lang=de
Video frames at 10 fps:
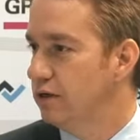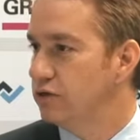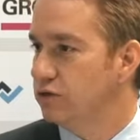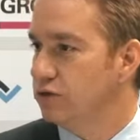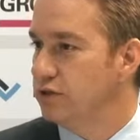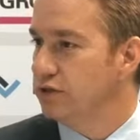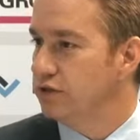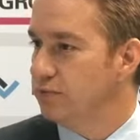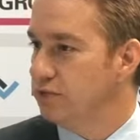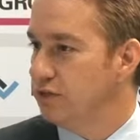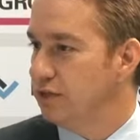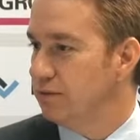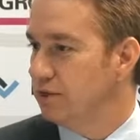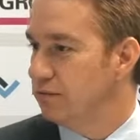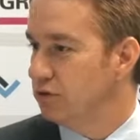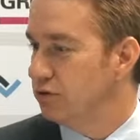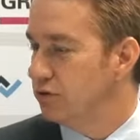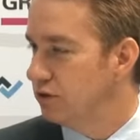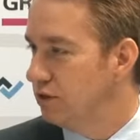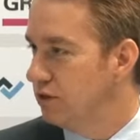So konnten Sie bisher mit den
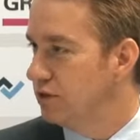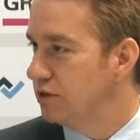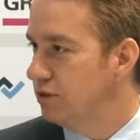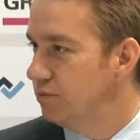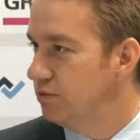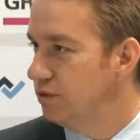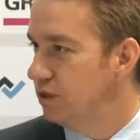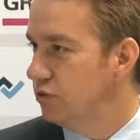Produkten, die es gibt,